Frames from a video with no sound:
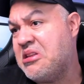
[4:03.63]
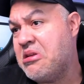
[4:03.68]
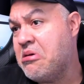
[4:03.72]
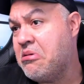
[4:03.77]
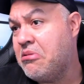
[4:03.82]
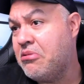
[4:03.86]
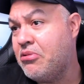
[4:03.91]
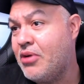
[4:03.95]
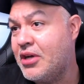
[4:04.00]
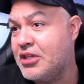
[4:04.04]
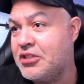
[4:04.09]

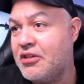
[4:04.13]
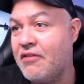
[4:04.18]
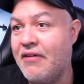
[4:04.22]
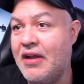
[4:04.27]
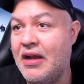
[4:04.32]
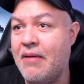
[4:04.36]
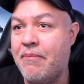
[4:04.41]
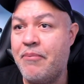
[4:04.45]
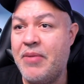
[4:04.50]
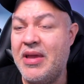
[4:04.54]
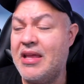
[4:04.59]
eu não acho que
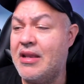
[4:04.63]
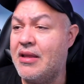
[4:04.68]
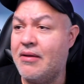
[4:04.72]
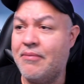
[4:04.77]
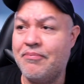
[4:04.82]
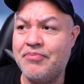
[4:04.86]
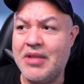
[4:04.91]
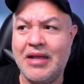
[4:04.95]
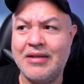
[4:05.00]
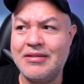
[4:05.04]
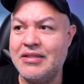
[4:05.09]
vale a pena,
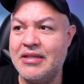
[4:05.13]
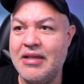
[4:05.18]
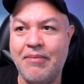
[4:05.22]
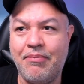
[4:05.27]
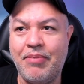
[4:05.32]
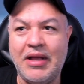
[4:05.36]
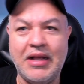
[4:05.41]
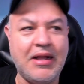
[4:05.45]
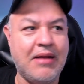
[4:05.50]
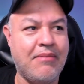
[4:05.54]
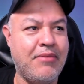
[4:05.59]
assim, a
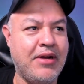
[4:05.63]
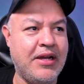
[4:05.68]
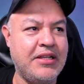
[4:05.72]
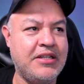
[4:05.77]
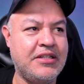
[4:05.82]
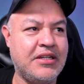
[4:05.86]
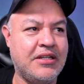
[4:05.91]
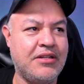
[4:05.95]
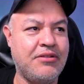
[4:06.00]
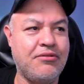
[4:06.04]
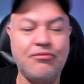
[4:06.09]
placa-mãe
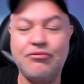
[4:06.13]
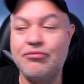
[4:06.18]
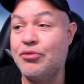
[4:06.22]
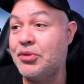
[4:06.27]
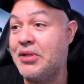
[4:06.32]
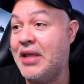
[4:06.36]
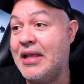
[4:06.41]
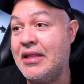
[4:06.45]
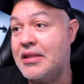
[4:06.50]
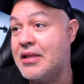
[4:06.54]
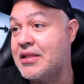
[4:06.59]
já não, não
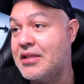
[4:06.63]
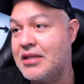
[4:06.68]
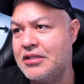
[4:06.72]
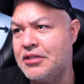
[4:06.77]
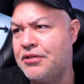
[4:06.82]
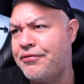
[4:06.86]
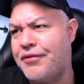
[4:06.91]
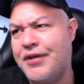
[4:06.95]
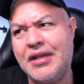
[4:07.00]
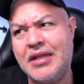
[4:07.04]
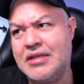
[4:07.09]
tem tanta
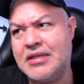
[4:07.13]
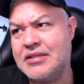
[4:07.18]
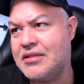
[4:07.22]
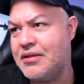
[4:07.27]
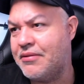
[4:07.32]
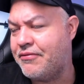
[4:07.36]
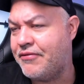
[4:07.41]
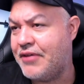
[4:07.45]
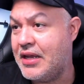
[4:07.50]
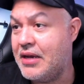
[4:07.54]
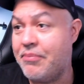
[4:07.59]
diferença,
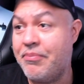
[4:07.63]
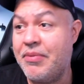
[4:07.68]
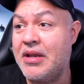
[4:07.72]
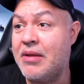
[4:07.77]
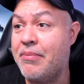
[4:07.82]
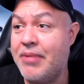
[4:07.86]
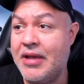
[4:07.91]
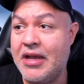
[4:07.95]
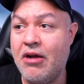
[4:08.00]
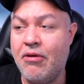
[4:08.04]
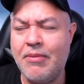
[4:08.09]
vale a pena
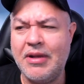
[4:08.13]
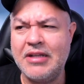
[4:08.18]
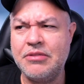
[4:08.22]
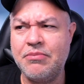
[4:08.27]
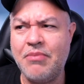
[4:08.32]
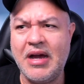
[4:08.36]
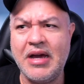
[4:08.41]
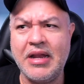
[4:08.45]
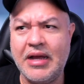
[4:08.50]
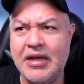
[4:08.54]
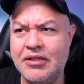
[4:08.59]
pegar o mais
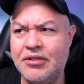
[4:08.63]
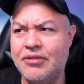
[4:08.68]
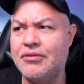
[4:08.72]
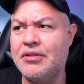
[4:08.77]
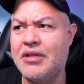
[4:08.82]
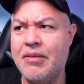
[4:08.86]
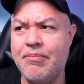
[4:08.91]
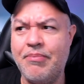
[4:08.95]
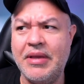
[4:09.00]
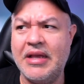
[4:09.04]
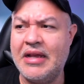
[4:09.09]
barato do
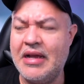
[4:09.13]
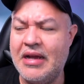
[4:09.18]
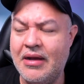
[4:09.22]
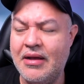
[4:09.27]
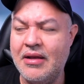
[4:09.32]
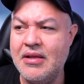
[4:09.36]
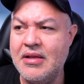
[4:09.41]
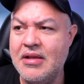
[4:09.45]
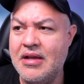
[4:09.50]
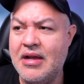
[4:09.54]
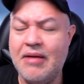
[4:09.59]
que pegar
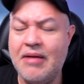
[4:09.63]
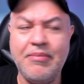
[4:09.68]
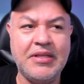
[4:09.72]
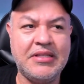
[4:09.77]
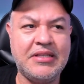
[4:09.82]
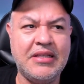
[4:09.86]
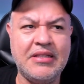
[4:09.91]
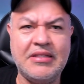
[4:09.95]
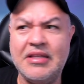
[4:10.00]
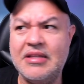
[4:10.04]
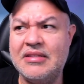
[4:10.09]
a
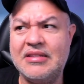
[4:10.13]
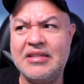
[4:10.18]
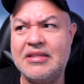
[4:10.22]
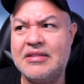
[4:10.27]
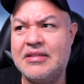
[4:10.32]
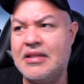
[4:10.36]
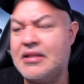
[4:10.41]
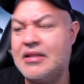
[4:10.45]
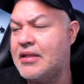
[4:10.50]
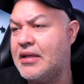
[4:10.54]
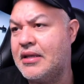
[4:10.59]

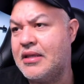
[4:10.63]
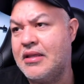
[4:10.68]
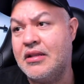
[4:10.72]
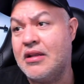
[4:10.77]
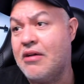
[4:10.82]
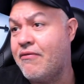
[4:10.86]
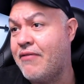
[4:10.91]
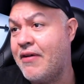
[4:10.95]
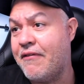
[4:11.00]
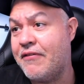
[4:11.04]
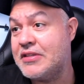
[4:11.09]
B660 aqui,
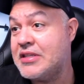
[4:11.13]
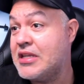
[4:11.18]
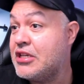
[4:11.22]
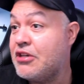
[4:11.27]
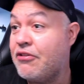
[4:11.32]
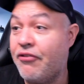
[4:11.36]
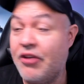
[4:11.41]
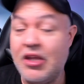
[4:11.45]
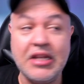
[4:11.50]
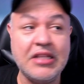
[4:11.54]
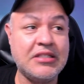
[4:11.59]
não vai fazer
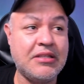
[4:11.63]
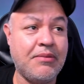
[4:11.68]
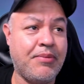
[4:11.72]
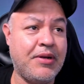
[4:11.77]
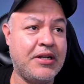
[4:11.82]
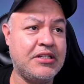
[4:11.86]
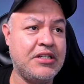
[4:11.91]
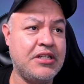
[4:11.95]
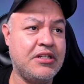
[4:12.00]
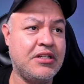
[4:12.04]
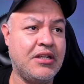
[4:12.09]
diferença
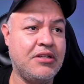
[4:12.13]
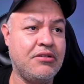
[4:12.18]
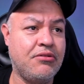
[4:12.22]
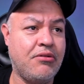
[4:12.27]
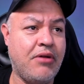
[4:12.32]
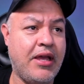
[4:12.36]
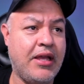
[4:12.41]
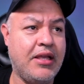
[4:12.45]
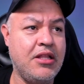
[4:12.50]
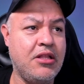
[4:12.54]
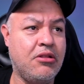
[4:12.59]
pra gente aí no
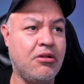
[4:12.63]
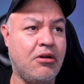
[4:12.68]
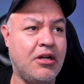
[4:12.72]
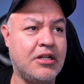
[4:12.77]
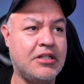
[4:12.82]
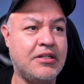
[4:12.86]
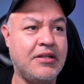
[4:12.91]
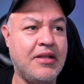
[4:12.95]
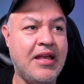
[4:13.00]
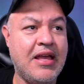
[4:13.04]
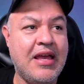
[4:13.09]

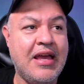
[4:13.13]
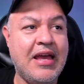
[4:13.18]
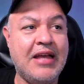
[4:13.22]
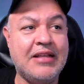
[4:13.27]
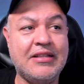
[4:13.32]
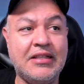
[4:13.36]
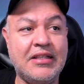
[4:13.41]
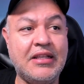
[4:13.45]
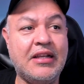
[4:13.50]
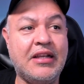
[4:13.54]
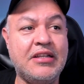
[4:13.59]
Hackintosh.
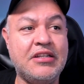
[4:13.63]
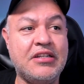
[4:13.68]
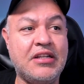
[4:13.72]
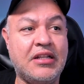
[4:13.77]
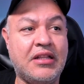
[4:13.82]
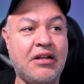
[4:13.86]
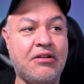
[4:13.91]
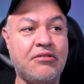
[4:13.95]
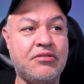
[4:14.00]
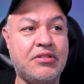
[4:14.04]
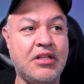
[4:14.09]
Essa daqui já
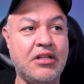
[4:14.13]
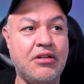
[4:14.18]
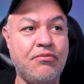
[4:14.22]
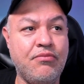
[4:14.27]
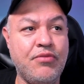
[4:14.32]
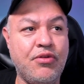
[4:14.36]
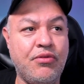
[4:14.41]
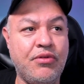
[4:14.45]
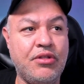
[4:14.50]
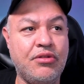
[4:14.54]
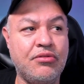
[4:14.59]
tá custando
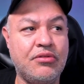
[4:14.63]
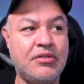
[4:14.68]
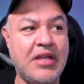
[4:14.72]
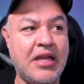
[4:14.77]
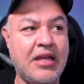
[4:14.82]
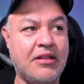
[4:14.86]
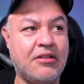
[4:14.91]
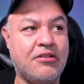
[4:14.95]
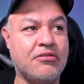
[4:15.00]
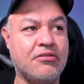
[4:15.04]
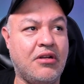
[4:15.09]

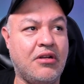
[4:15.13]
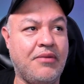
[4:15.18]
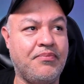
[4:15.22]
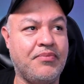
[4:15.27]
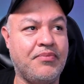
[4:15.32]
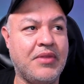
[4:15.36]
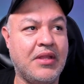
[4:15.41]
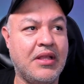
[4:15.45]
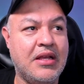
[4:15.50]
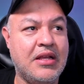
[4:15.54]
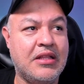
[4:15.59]
1.200, ó.
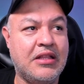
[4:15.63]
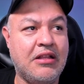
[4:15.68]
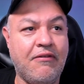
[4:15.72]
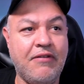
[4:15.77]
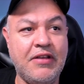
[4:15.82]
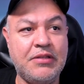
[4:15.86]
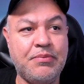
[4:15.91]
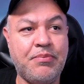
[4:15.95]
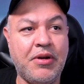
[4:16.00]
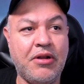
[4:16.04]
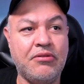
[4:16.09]

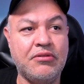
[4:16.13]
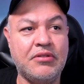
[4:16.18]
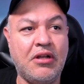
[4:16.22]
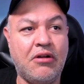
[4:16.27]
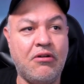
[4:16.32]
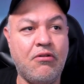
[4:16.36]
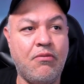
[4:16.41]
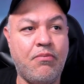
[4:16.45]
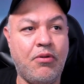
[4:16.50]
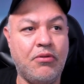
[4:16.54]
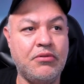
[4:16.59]
Talvez para usar
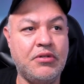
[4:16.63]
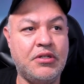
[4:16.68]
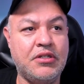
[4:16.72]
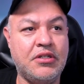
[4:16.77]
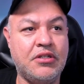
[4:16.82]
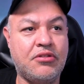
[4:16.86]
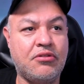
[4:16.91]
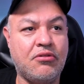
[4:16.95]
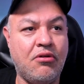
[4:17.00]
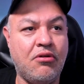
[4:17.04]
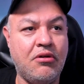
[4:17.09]
o cupom de
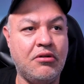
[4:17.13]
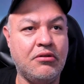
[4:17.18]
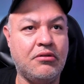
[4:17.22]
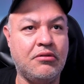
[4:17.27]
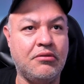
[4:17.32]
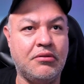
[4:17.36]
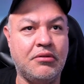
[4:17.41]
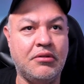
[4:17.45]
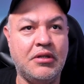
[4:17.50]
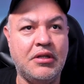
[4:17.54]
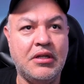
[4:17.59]

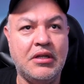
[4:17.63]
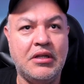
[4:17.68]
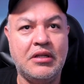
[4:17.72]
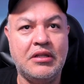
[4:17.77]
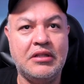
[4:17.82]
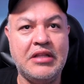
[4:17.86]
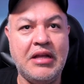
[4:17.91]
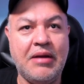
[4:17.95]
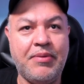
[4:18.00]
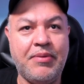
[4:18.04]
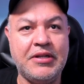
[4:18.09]
desconto,
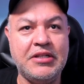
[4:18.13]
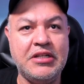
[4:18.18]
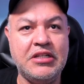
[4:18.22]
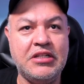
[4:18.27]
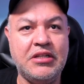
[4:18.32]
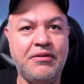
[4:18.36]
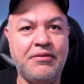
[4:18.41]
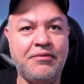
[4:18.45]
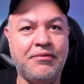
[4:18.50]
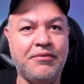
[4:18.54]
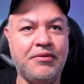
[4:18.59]
dá pra
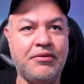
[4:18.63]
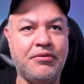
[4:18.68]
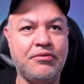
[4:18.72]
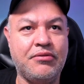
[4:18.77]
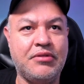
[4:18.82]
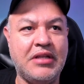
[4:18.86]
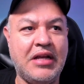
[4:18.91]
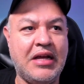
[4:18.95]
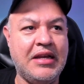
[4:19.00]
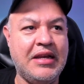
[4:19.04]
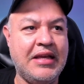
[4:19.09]
gente
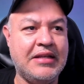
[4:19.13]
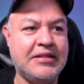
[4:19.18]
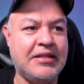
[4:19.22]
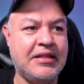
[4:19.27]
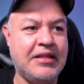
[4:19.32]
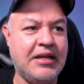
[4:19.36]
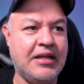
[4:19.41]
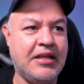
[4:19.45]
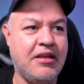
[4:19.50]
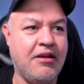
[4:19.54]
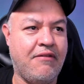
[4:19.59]
usar nessa
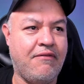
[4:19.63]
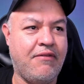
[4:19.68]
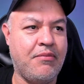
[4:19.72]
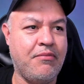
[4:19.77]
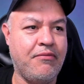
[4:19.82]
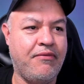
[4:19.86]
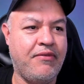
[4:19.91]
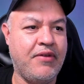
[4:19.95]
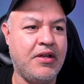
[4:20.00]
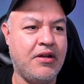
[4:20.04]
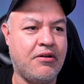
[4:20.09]
daqui, ó.
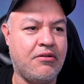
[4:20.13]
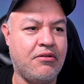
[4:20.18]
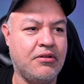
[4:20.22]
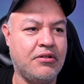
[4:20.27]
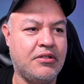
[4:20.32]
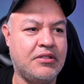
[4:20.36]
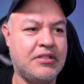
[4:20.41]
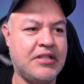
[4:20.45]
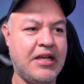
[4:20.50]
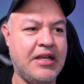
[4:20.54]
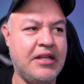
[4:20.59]
Vamos ver ó,
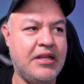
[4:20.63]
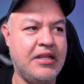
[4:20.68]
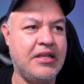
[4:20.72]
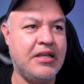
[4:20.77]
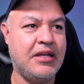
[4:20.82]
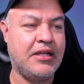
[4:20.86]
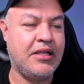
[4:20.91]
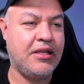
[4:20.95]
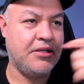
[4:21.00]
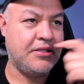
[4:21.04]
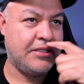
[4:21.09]
quanto sairia
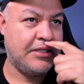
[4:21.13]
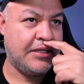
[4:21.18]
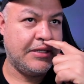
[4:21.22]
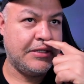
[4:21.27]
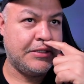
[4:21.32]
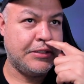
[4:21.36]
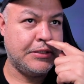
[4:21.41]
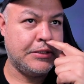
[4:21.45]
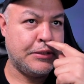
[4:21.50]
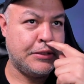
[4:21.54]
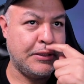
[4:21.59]
aqui esse
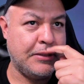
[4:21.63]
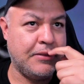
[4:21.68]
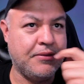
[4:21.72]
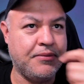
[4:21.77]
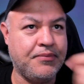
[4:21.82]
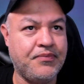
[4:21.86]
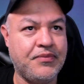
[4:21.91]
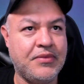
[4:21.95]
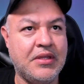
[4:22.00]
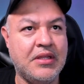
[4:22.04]
kitzinho.